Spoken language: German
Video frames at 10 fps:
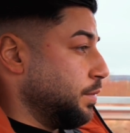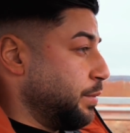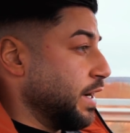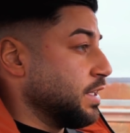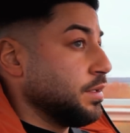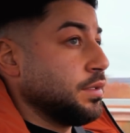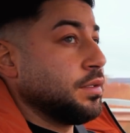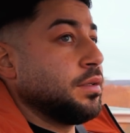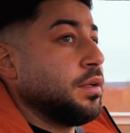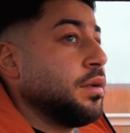
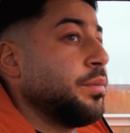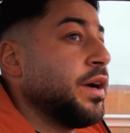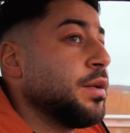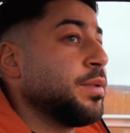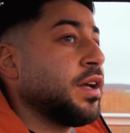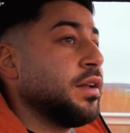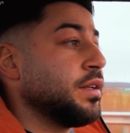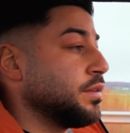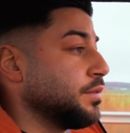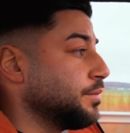Beide, beide
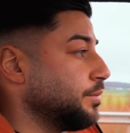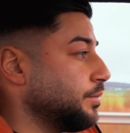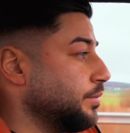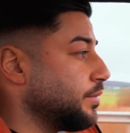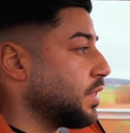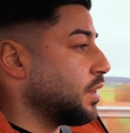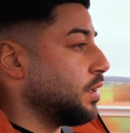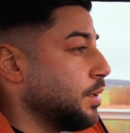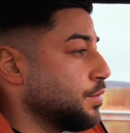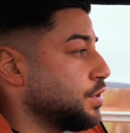Beteiligten
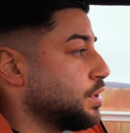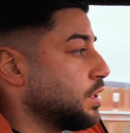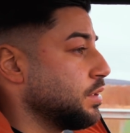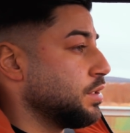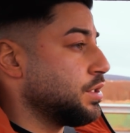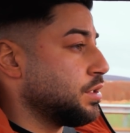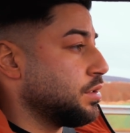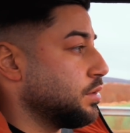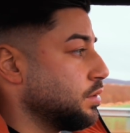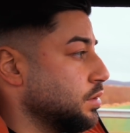haben sich da nicht,